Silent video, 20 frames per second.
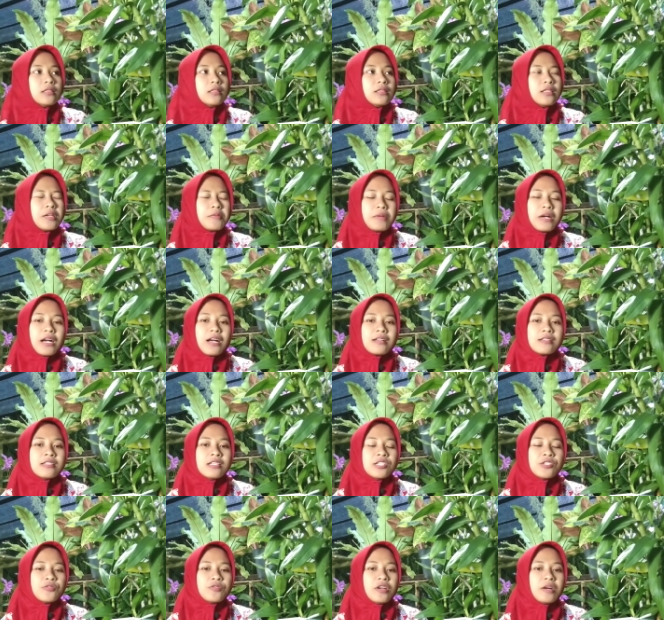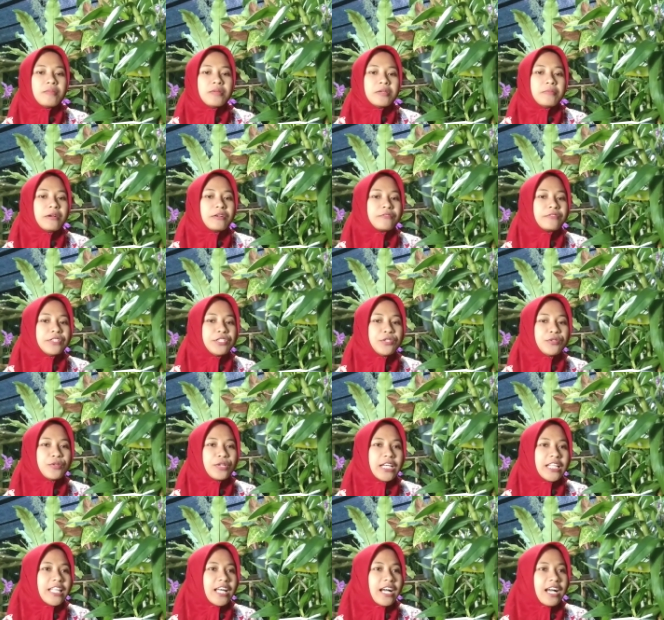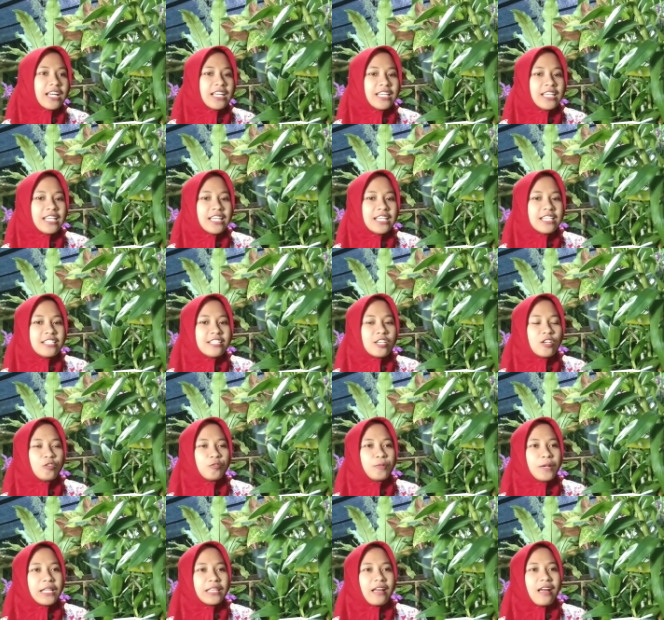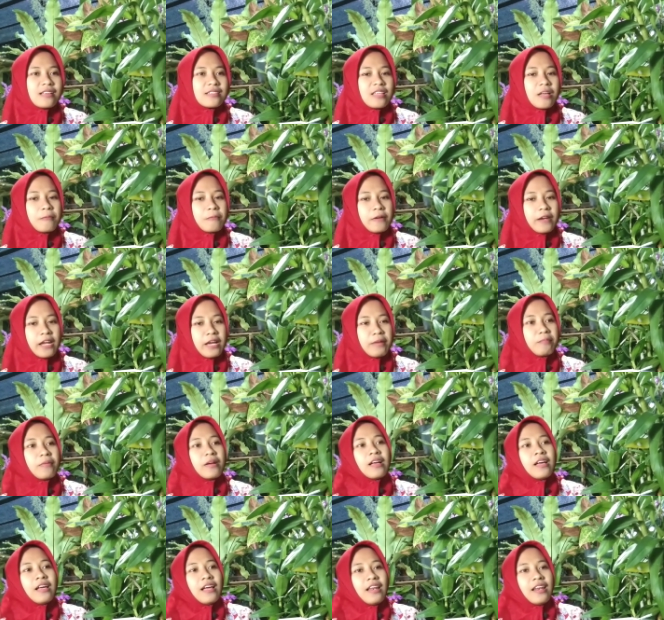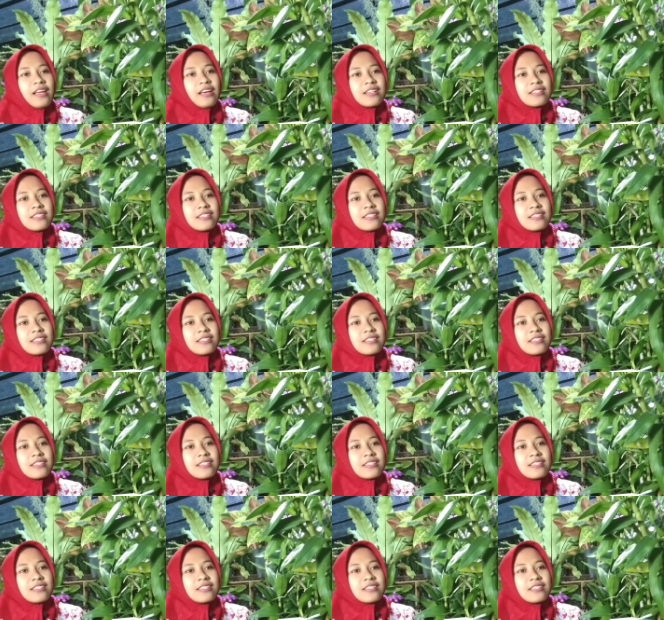Terima kasih sudah menyimak video kita kali ini. Jangan lupa tekan subscribe, like,